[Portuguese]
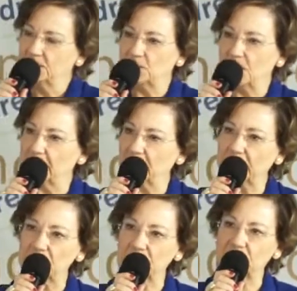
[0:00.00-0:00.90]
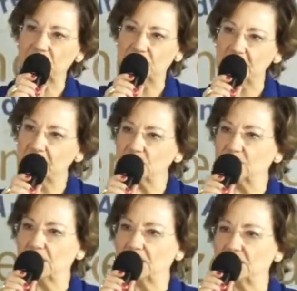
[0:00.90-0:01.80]
tudo aquilo que a gente diz,
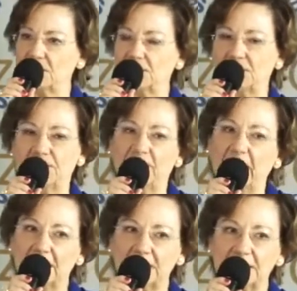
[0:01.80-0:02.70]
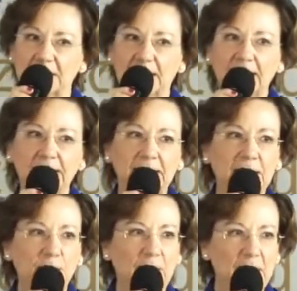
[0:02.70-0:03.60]
tudo que a gente faz,
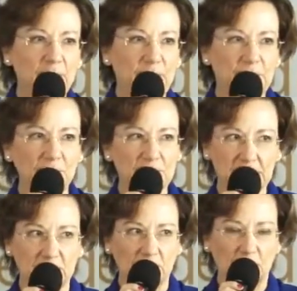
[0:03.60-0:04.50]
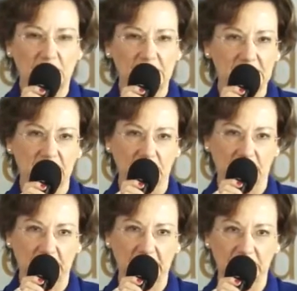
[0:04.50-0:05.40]
tem uma repercussão no coração
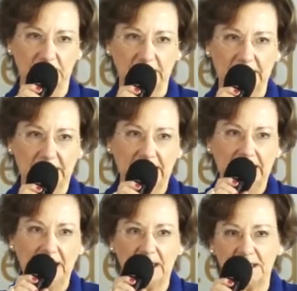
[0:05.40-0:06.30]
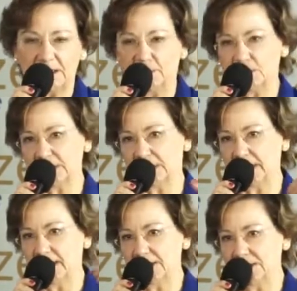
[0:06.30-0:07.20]
humano e a
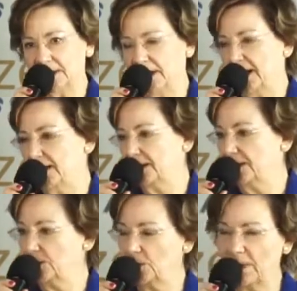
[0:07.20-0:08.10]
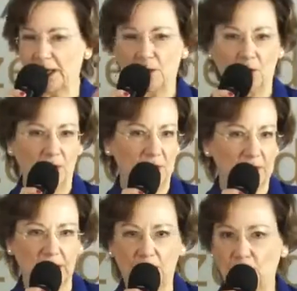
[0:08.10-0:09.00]
reciprocidade é tanto
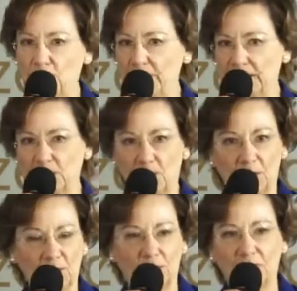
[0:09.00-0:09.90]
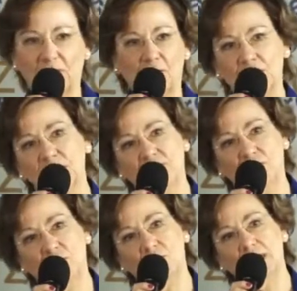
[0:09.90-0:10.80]
maior ou menor conforme
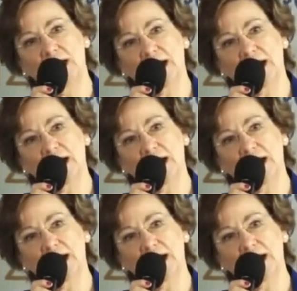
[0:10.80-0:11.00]
for